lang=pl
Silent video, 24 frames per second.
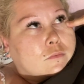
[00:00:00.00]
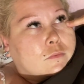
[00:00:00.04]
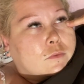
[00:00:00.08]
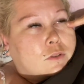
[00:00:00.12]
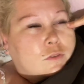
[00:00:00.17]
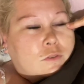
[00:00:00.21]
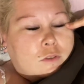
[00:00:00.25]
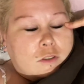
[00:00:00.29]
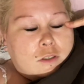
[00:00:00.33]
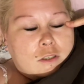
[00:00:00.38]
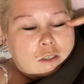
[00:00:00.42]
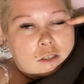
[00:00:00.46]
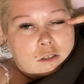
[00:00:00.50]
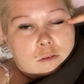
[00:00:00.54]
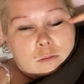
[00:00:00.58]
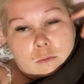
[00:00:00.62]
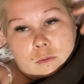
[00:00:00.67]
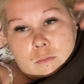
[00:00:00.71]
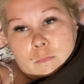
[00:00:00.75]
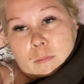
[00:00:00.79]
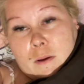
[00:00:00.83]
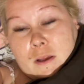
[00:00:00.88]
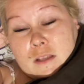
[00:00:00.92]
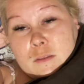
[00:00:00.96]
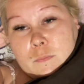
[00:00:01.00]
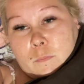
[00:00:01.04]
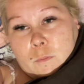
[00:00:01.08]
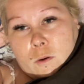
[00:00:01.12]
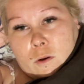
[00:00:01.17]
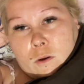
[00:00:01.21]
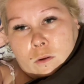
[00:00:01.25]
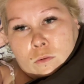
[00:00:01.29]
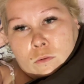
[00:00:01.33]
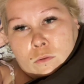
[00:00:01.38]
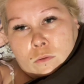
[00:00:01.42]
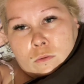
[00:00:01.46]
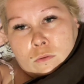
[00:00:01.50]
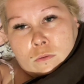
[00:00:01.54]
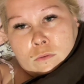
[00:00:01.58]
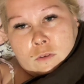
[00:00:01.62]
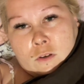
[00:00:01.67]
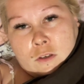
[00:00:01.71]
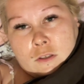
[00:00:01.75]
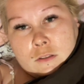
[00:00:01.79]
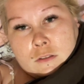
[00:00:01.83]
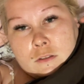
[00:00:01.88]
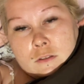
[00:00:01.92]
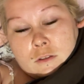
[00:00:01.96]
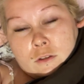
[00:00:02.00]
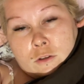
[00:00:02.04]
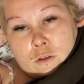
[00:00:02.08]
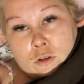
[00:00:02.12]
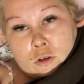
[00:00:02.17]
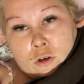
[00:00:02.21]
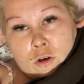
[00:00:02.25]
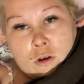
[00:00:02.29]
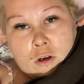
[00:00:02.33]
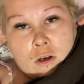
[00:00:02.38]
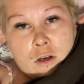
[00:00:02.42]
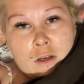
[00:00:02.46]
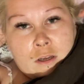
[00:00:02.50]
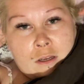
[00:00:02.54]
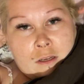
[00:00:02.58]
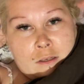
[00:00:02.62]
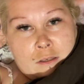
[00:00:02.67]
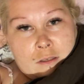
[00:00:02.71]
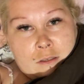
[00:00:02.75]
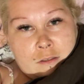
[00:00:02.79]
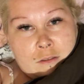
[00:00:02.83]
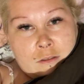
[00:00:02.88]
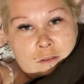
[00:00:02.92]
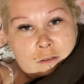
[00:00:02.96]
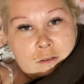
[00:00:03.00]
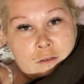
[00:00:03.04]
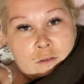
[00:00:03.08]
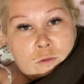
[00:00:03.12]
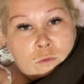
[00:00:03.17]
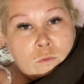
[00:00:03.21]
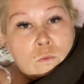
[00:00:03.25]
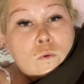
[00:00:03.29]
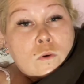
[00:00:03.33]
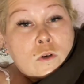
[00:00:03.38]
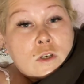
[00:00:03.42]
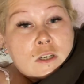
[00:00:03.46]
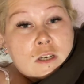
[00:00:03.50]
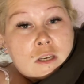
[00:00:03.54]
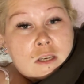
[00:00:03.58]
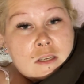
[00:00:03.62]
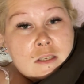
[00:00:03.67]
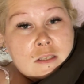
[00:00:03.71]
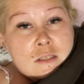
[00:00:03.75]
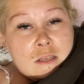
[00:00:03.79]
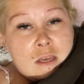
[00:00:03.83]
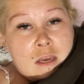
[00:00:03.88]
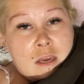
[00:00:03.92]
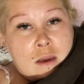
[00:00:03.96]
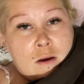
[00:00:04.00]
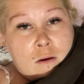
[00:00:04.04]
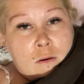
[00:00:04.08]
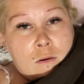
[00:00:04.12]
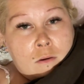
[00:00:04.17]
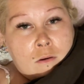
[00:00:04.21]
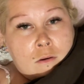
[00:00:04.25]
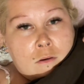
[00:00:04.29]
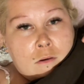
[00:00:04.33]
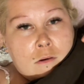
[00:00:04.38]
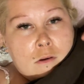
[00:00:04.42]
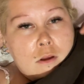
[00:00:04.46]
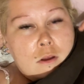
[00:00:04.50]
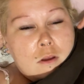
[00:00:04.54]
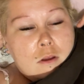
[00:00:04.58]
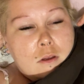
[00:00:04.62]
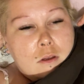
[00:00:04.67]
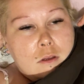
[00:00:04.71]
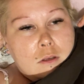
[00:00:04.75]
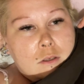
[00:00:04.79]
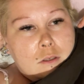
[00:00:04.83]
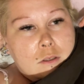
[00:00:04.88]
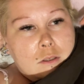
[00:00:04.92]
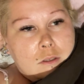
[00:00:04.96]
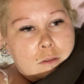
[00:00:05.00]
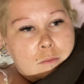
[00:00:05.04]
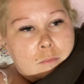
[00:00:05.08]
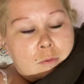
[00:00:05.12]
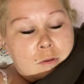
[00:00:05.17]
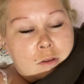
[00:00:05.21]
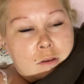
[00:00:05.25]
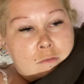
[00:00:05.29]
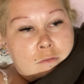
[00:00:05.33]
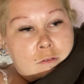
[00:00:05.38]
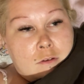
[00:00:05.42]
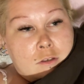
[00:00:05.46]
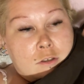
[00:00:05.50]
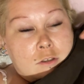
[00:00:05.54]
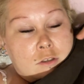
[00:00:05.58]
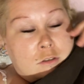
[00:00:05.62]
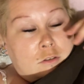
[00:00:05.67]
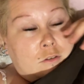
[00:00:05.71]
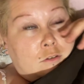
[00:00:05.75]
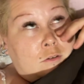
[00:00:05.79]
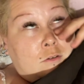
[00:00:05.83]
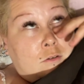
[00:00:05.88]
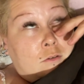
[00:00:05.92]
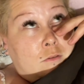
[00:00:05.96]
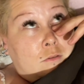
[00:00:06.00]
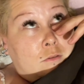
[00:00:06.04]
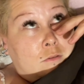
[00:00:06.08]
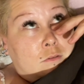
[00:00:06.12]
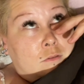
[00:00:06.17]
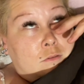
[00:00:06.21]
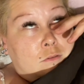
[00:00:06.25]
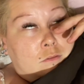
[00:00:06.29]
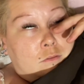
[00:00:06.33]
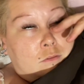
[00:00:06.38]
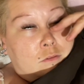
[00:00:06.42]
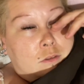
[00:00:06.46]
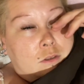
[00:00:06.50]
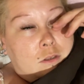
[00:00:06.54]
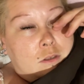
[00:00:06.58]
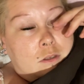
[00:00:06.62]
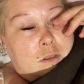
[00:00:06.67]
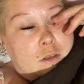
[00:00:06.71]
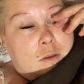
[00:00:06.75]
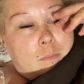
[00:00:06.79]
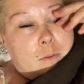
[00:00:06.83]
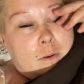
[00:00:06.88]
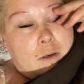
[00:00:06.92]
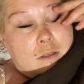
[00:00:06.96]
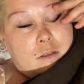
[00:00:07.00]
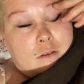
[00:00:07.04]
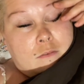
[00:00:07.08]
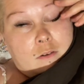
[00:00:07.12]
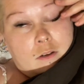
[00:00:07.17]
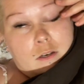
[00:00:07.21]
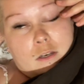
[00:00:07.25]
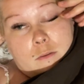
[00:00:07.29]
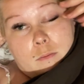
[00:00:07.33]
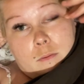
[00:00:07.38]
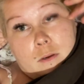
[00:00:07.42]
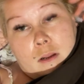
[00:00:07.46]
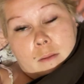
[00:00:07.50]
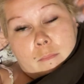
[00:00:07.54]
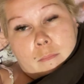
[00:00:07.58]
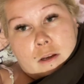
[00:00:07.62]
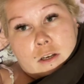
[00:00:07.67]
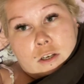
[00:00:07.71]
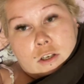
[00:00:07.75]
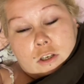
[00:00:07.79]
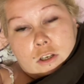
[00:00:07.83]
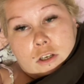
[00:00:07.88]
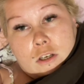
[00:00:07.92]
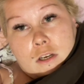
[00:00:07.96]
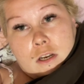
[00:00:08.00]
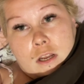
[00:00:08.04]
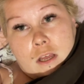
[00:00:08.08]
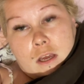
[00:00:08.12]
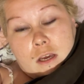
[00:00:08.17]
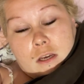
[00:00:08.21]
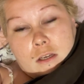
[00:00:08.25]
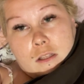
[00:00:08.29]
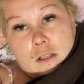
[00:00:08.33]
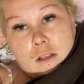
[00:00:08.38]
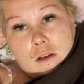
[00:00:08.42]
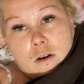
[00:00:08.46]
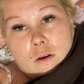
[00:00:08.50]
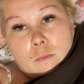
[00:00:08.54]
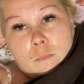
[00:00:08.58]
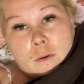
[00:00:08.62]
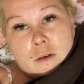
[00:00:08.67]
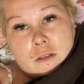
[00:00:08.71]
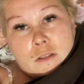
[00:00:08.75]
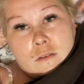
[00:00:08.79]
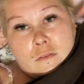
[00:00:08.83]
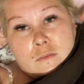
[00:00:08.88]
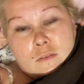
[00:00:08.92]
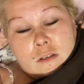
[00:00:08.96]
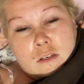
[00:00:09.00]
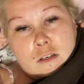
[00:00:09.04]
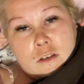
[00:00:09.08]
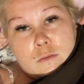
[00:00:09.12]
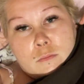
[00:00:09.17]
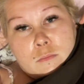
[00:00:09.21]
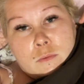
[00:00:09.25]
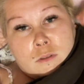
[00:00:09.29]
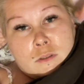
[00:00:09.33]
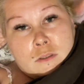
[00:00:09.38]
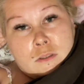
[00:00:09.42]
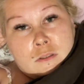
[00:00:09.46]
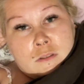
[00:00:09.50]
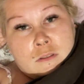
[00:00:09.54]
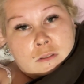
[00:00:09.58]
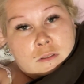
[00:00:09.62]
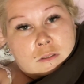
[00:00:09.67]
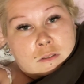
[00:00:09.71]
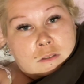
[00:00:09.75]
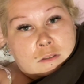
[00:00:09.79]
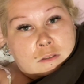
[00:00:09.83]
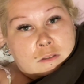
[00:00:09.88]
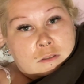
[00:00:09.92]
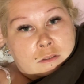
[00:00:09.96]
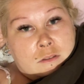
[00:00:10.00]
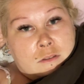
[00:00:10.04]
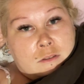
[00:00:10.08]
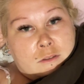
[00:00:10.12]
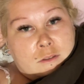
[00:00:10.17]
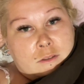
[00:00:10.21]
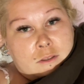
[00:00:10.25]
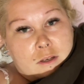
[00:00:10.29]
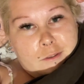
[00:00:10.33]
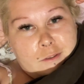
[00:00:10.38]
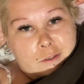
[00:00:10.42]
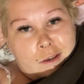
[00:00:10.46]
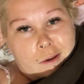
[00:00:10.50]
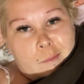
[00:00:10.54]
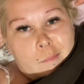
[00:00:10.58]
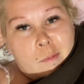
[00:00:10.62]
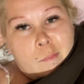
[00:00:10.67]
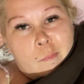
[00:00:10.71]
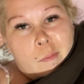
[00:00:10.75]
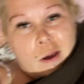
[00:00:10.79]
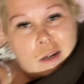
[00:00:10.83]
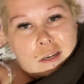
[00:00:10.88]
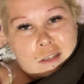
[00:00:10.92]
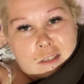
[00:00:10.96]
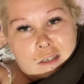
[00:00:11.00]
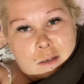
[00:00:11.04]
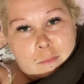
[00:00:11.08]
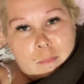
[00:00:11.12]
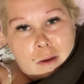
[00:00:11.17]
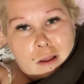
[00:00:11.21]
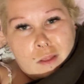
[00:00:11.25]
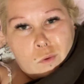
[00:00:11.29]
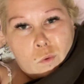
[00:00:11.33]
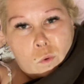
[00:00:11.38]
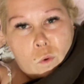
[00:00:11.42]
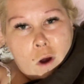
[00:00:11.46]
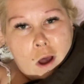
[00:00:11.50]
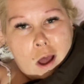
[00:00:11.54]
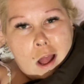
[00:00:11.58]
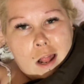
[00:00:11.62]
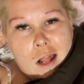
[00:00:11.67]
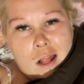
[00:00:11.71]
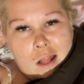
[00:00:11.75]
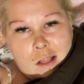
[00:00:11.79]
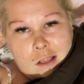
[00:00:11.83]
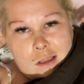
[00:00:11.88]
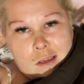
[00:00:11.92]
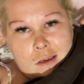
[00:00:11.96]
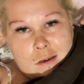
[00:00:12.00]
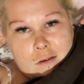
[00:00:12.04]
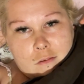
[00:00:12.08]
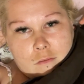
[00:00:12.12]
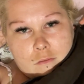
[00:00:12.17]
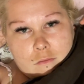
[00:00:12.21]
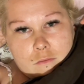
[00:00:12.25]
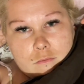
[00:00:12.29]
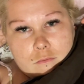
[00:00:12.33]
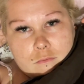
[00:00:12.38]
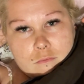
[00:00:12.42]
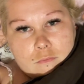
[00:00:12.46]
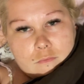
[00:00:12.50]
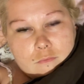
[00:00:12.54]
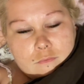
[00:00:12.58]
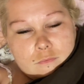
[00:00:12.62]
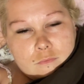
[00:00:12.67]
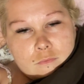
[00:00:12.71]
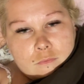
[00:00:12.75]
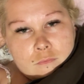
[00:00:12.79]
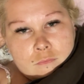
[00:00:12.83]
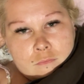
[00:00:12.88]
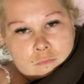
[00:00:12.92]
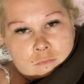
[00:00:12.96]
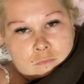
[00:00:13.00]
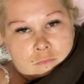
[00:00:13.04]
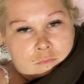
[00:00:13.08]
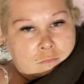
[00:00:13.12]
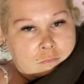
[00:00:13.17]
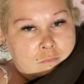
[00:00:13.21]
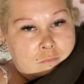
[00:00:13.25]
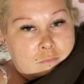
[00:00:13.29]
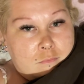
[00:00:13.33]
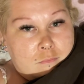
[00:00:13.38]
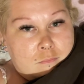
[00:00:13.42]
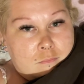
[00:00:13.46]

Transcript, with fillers: ćwiczyliśmy bez prądu, więc to trochę y, dłużej zajęło, ponieważ no, nie pracowaliśmy na maszynach, tylko pracowaliśmy y, jakby bardziej manualnie. Mm,